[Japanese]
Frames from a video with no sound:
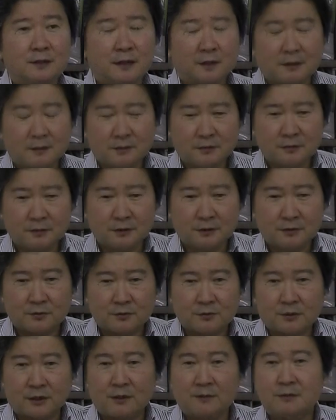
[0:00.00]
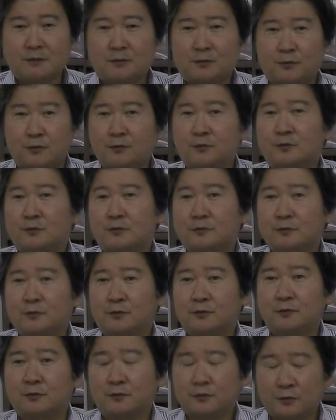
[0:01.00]
中に住んでる人のサービスを向上するって
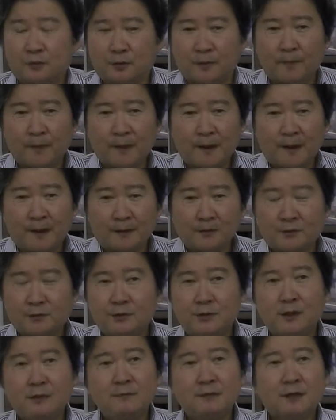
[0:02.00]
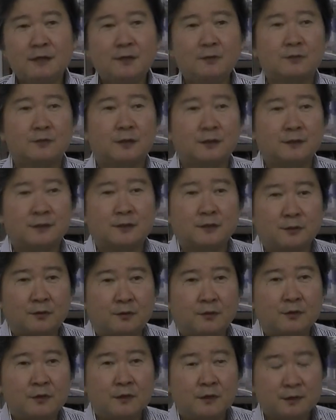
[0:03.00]
ことと、あとクレーム対応なんだけど、